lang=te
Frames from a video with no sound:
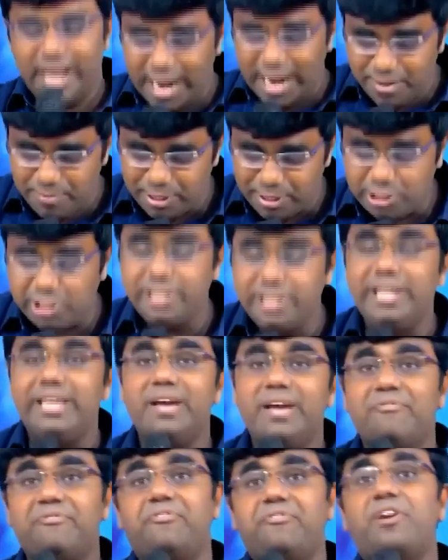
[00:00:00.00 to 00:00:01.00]
నాకు అనిపించింది
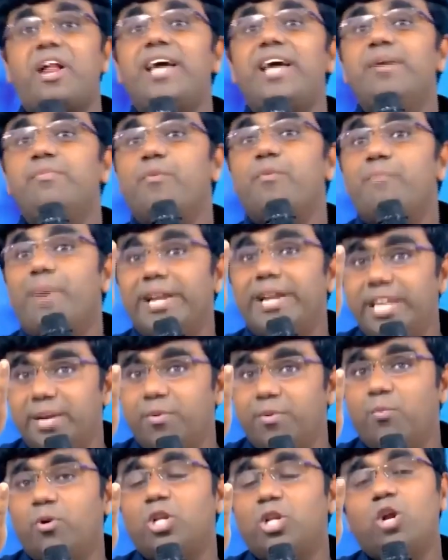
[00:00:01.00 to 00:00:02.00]
ఎఫ్రాయిము
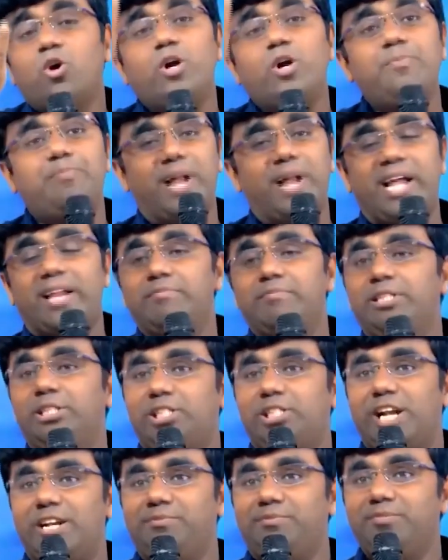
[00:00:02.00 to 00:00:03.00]
మన్యము మొదలుకొని
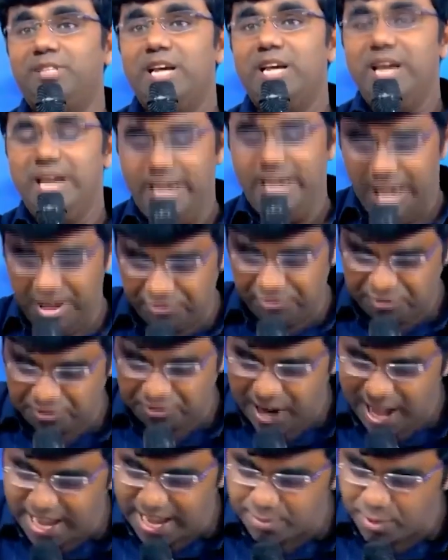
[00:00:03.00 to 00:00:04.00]
ప్రారంభించాడు
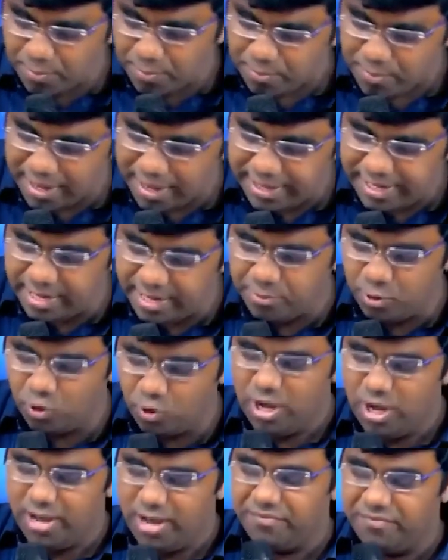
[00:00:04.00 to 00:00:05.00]
ఎఫ్రాయిము మన్యము
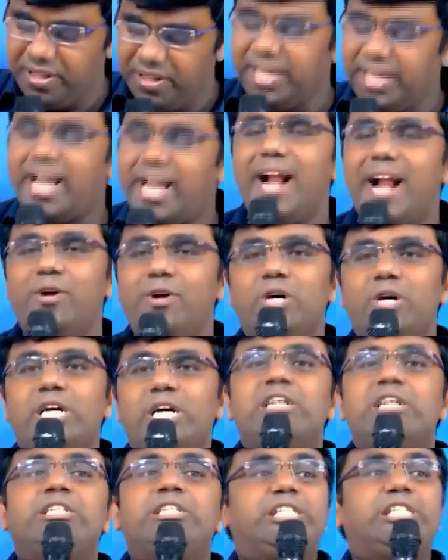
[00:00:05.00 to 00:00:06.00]
వెతికాడు
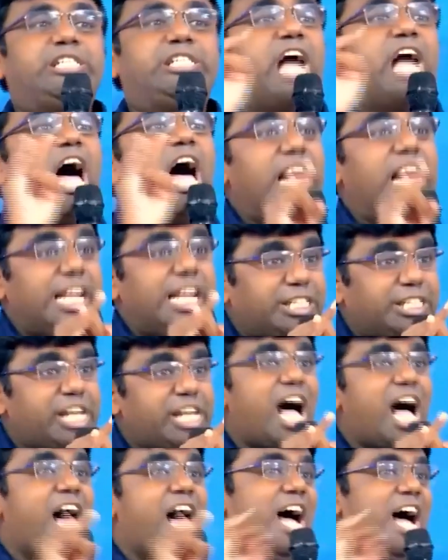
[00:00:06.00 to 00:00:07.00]

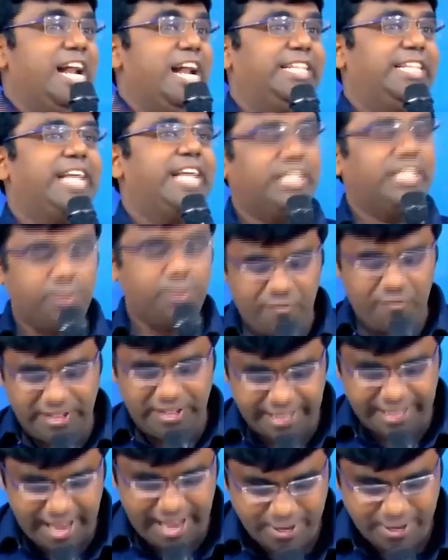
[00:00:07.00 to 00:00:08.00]
షాలిషా అనే దేశము
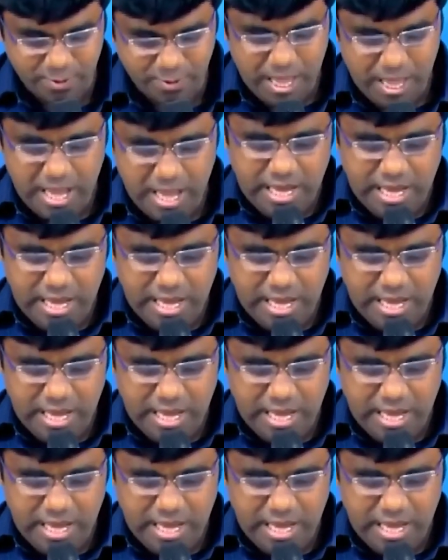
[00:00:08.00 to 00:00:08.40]
వెతికాడు